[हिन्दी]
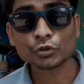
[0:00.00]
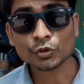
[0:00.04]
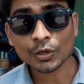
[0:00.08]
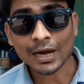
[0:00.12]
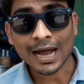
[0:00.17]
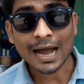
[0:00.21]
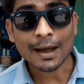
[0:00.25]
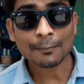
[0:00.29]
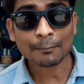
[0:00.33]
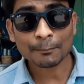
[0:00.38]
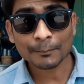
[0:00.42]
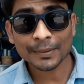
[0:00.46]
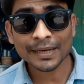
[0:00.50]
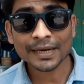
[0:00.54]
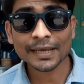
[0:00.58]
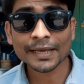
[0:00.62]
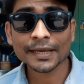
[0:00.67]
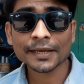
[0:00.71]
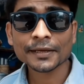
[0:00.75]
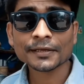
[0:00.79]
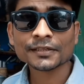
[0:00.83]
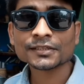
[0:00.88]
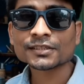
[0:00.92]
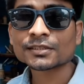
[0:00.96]
तो दोस्तों आप
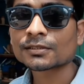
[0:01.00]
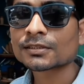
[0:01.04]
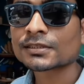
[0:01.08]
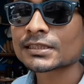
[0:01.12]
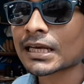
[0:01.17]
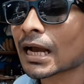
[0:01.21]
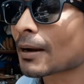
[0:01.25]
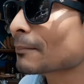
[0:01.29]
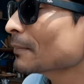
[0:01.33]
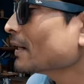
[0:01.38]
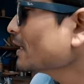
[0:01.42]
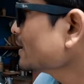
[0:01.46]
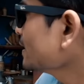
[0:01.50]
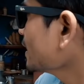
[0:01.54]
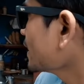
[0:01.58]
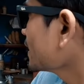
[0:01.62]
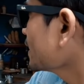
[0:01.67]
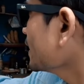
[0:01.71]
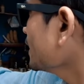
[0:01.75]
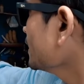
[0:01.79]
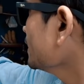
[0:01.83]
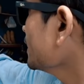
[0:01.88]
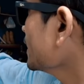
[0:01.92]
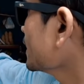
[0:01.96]
मेरे सामने
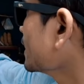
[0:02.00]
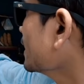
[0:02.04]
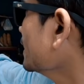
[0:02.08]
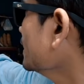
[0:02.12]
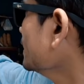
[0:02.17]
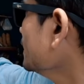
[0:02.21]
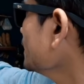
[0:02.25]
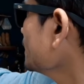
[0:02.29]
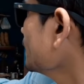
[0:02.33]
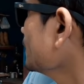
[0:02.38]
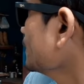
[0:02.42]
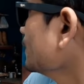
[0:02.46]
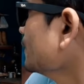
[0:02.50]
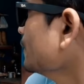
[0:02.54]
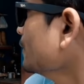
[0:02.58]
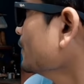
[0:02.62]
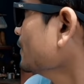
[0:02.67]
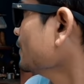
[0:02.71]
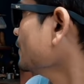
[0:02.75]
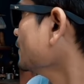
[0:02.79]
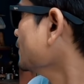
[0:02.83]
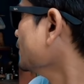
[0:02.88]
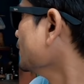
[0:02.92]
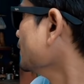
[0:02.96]
देख रहे हैं ये गली
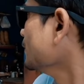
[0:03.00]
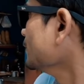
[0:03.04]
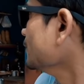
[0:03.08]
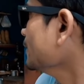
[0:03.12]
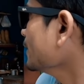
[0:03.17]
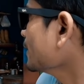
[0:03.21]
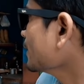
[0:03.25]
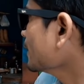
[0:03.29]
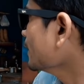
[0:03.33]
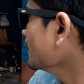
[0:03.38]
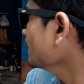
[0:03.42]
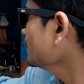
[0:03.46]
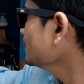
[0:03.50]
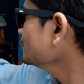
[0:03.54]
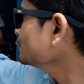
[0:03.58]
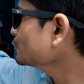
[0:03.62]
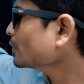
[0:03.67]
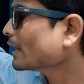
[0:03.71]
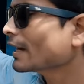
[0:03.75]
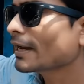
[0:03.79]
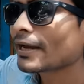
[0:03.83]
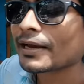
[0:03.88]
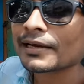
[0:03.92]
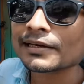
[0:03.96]
ये
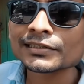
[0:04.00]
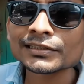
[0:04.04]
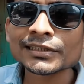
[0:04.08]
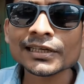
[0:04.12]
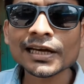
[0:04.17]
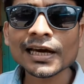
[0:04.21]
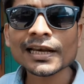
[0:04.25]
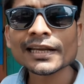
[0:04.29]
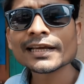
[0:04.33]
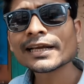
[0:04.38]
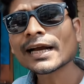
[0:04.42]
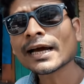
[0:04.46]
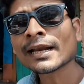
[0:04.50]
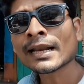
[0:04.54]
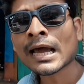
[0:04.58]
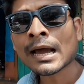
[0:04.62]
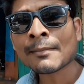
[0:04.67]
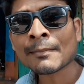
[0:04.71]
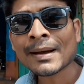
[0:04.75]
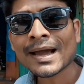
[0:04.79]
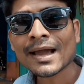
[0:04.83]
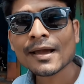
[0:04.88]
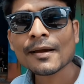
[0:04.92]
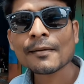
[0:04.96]
गली जो है इस गली का
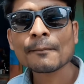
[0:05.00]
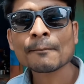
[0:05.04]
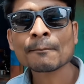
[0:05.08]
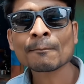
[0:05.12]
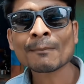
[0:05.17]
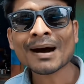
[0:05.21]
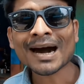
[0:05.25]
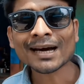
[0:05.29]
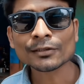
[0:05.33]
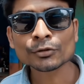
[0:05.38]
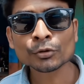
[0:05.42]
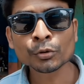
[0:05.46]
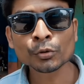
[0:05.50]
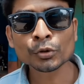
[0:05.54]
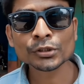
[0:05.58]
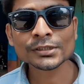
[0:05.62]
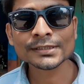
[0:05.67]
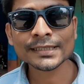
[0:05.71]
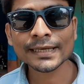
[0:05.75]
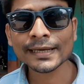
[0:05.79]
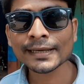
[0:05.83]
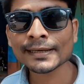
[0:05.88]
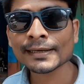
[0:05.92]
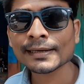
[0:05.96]
नाम है
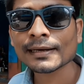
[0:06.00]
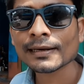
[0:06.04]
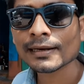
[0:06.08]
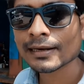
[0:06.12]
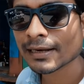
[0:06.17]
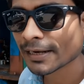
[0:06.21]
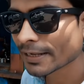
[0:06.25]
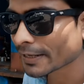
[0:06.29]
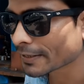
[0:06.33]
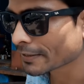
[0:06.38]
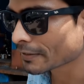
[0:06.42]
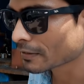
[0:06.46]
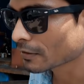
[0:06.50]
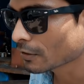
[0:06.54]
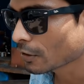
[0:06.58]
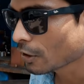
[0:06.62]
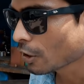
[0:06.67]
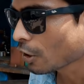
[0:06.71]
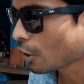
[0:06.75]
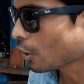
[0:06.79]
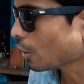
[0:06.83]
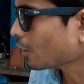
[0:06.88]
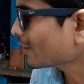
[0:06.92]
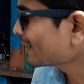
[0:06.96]
माथुर सेन लेन
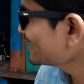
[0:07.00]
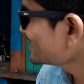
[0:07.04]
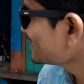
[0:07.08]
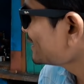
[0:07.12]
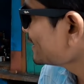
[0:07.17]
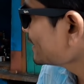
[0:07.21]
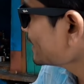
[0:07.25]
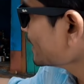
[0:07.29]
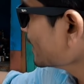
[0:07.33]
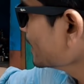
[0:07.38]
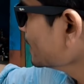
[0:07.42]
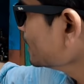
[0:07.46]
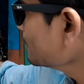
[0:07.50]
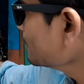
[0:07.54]
और इसी